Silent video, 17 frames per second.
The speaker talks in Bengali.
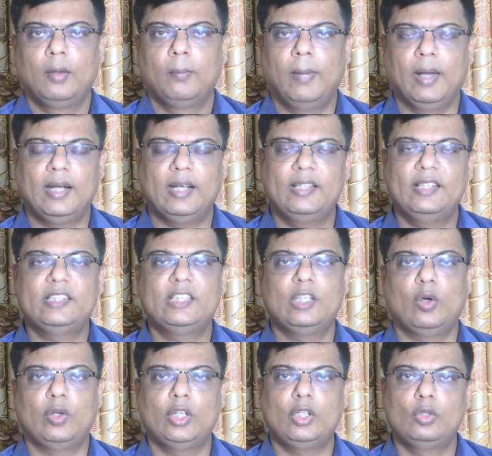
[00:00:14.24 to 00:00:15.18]
বাংলাদেশে
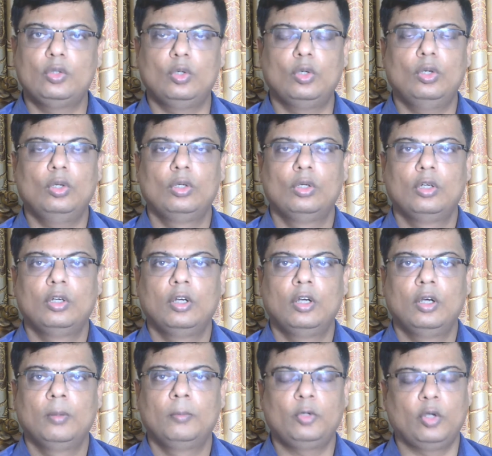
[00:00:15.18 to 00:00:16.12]
অনেকগুলো
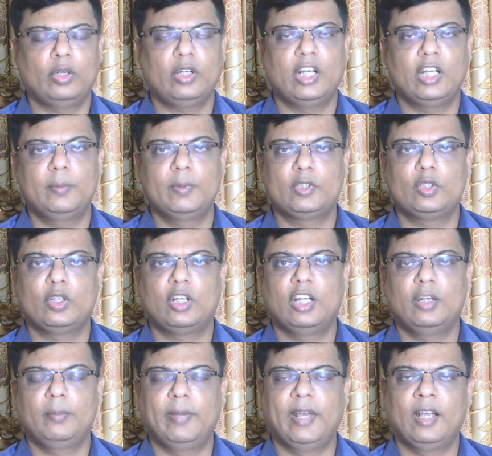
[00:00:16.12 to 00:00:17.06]
সরকারি
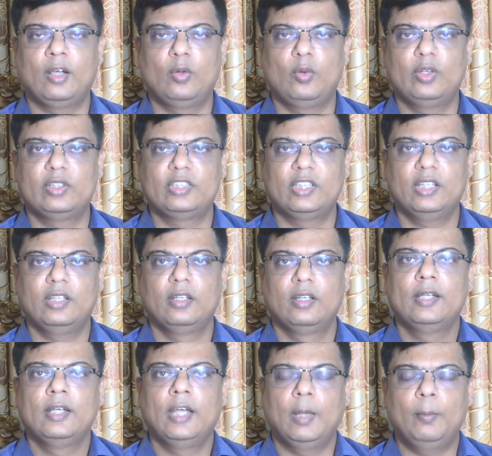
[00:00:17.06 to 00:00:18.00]
বেসরকারি ব্যাংক রয়েছে
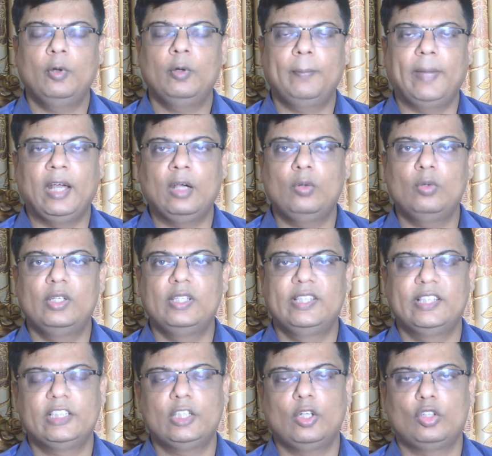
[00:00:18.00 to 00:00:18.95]
এবং ব্যাংকগুলি
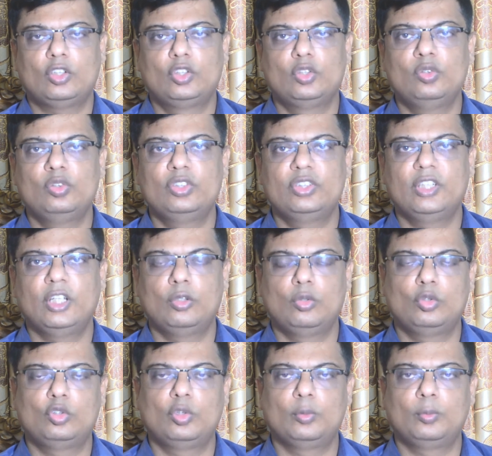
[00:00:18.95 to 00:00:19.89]
দেশের অর্থনীতিতে
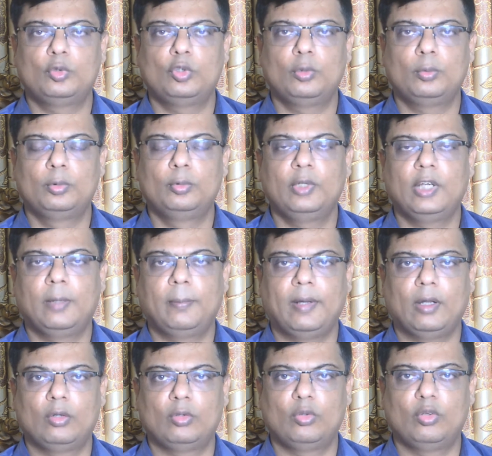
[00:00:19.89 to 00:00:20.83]
গুরুত্বপূর্ণ ভূমিকা
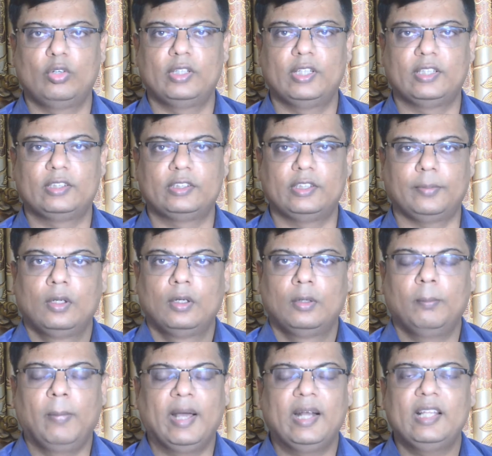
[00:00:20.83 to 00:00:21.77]
পালন করে যাচ্ছে
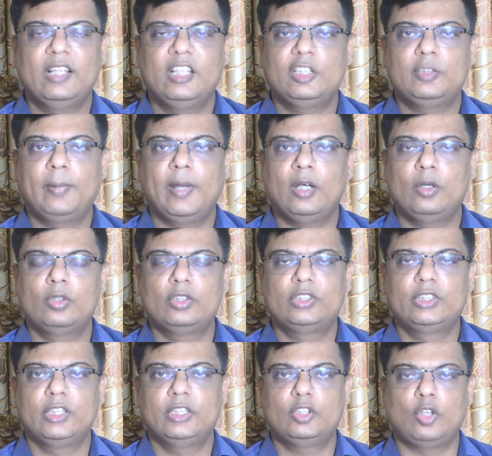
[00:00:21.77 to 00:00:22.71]
বাংলাদেশ ব্যাংক
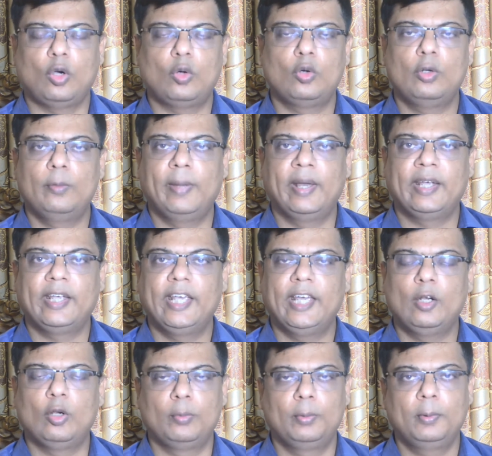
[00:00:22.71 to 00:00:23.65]
হচ্ছে সকল
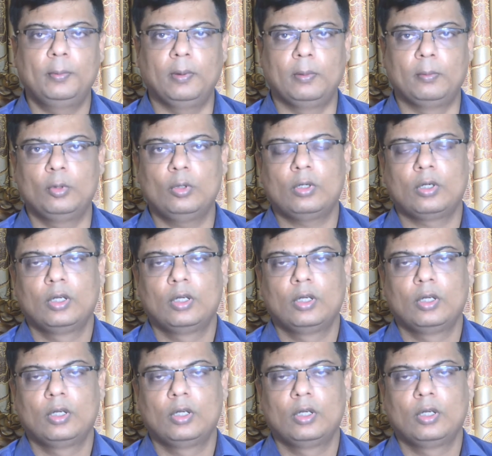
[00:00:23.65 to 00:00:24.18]
ব্যাংকের অভিভাবক